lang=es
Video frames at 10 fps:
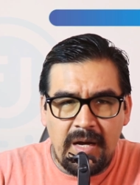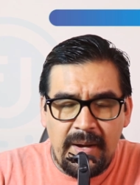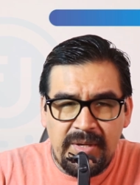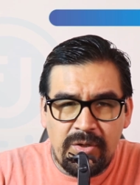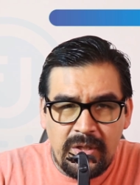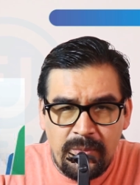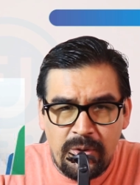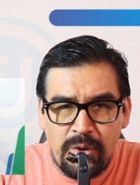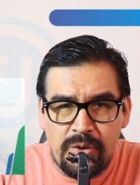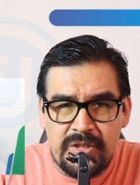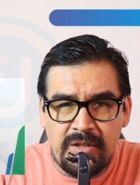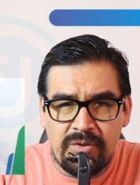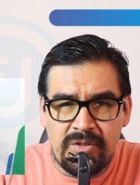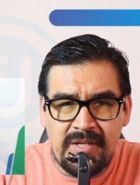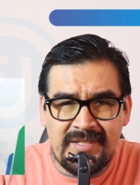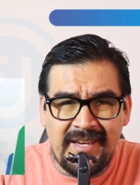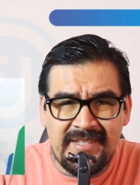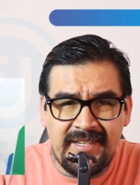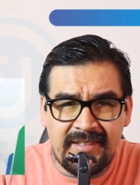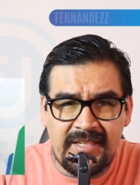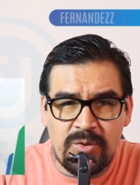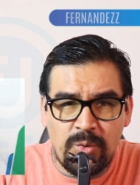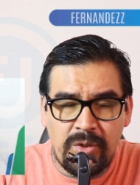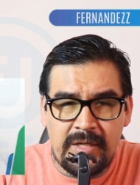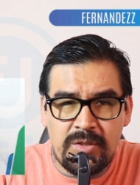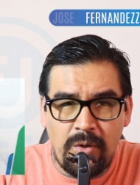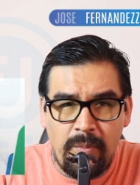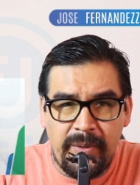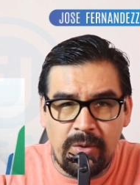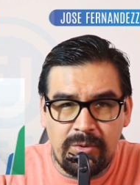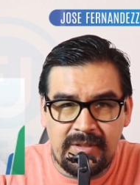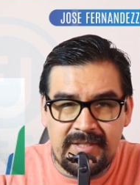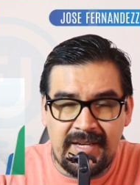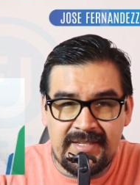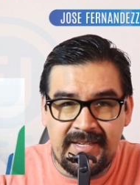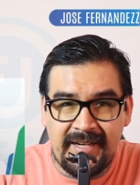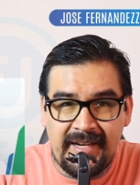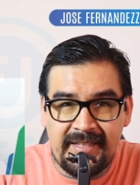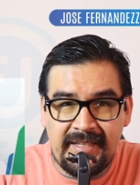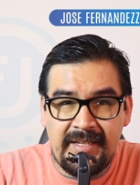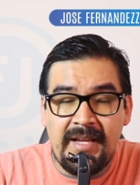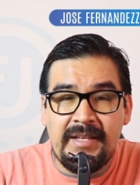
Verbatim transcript: Amigos del bono 210, hay ciertas dudas o preguntas acerca del